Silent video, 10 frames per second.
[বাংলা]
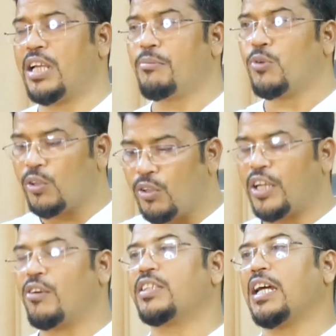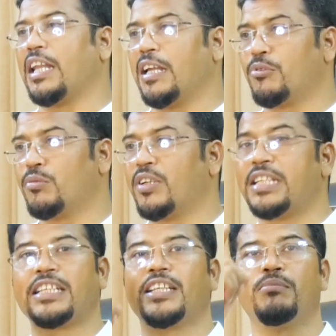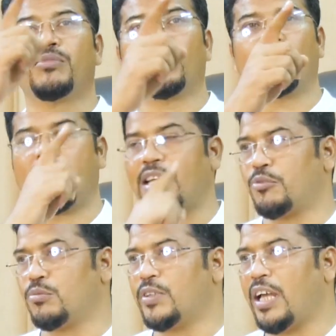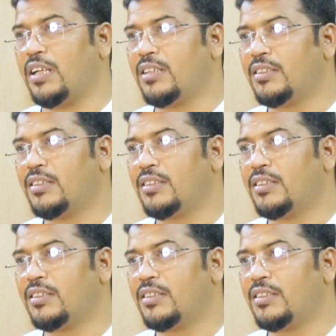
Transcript: এ বললো এ কথা আল্লাহ প্রভু না এ সেলিম বললো আল্লাহ প্রভু না